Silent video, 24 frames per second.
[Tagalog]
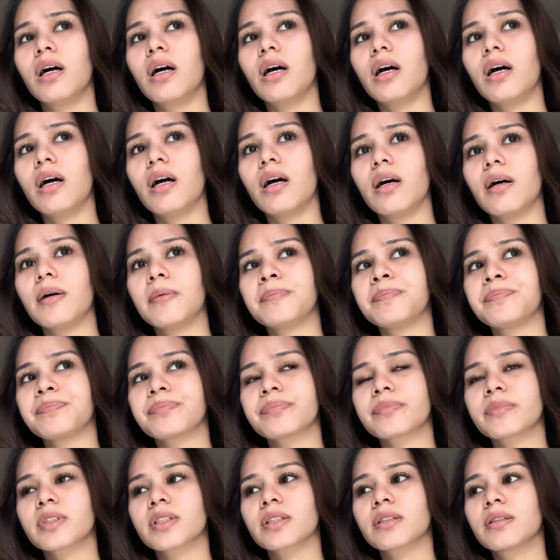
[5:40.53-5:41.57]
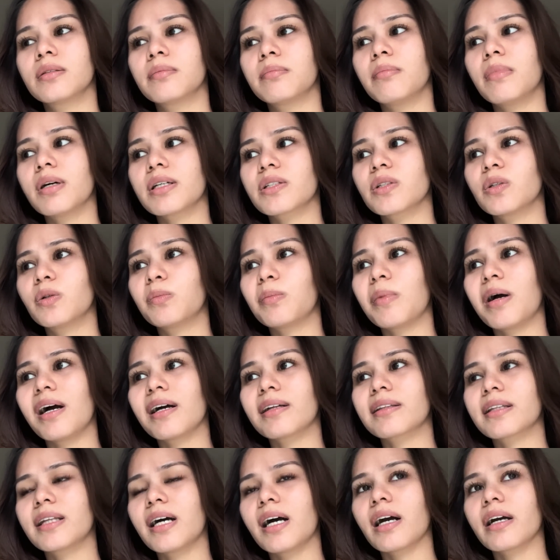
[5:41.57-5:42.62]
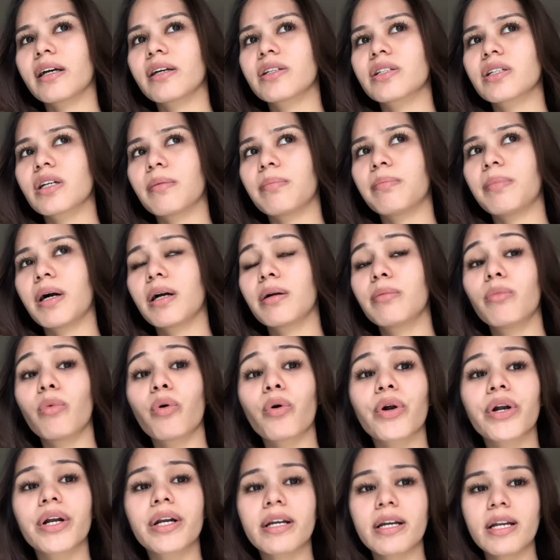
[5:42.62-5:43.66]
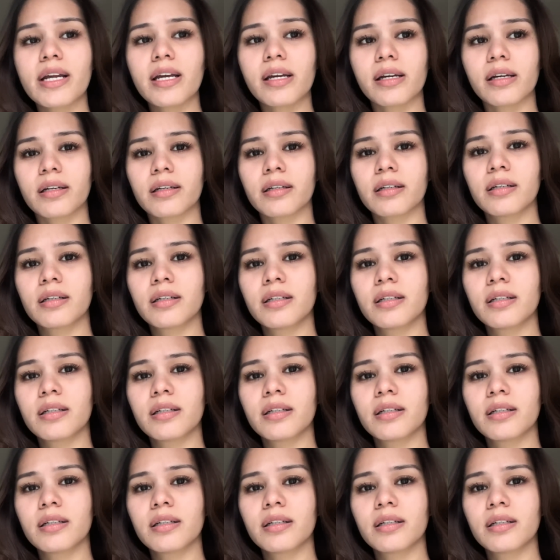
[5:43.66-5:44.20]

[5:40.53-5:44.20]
um, mas umaatake siya pag morning.